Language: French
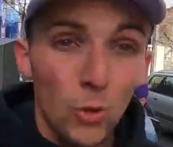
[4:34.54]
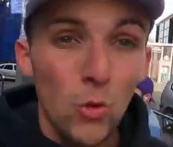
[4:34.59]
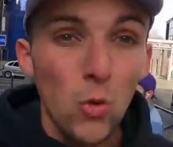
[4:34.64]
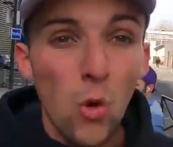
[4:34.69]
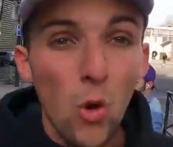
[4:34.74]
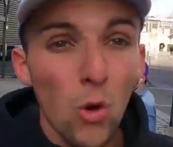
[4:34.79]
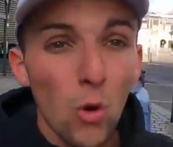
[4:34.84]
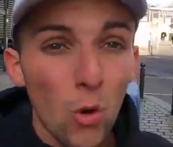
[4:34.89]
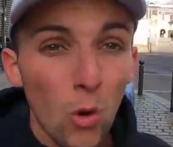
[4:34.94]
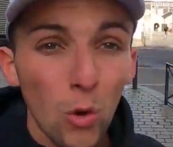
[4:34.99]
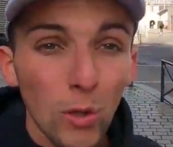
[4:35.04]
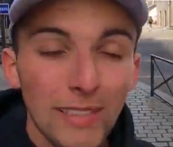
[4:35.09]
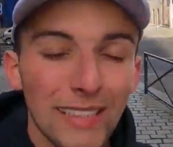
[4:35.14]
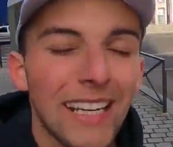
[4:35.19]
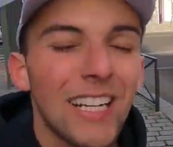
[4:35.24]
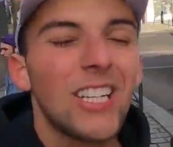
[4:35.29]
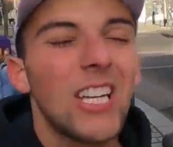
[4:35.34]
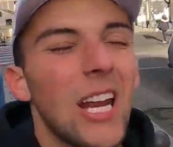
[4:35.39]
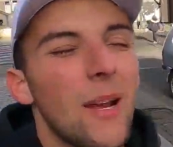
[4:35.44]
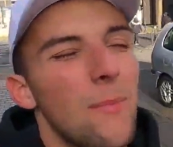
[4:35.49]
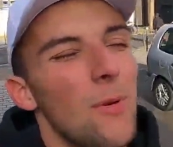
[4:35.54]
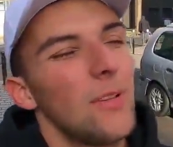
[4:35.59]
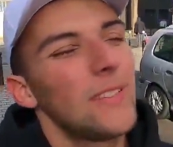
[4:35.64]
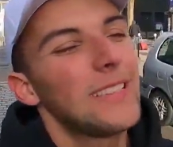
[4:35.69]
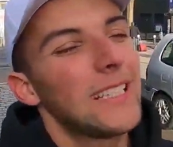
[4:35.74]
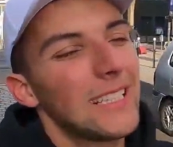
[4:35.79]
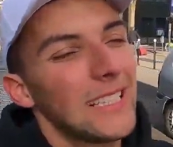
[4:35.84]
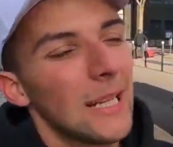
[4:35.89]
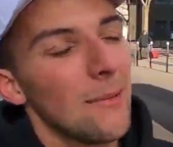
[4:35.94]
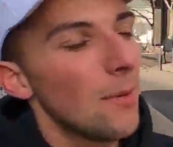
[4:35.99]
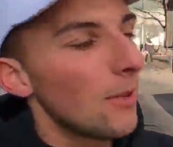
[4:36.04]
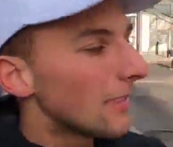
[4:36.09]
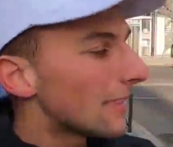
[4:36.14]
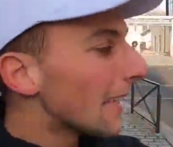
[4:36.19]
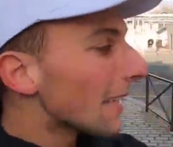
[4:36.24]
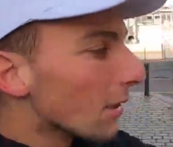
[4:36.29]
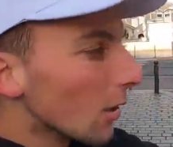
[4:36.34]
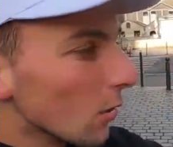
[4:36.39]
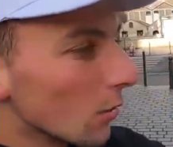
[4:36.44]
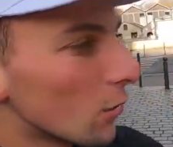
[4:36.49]
Du coup en gros ça charbonne, ça charbonne,
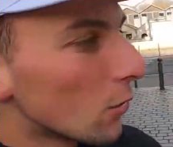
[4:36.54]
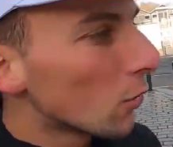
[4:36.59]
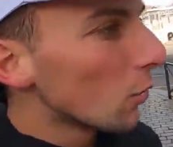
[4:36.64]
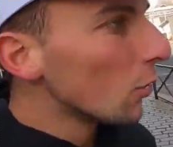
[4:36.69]
ça donne